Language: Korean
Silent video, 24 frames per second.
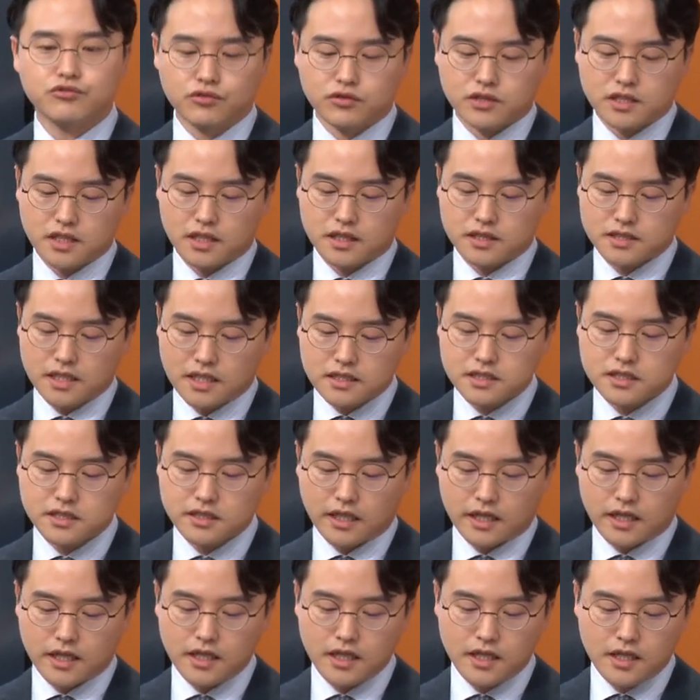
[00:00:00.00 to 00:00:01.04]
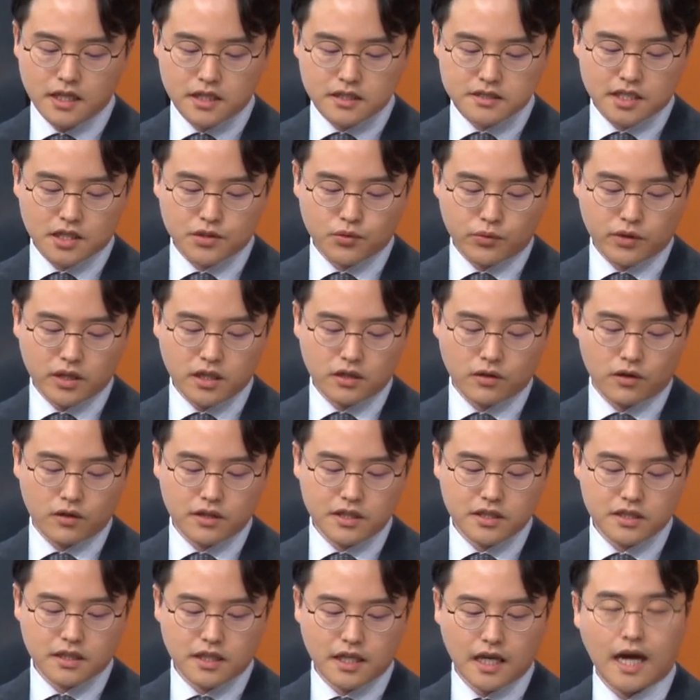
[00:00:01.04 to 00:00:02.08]
유가 상승에 제동이
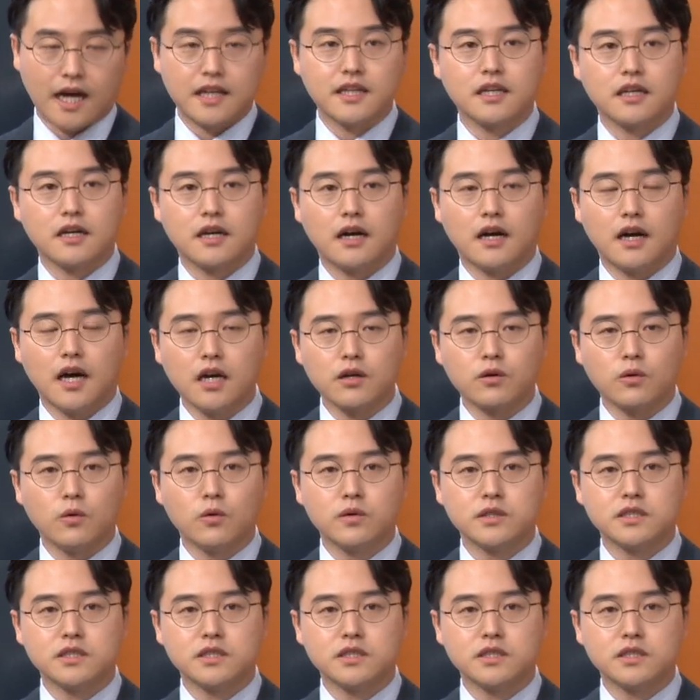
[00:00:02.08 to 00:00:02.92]
걸리는 게 아닌가 하고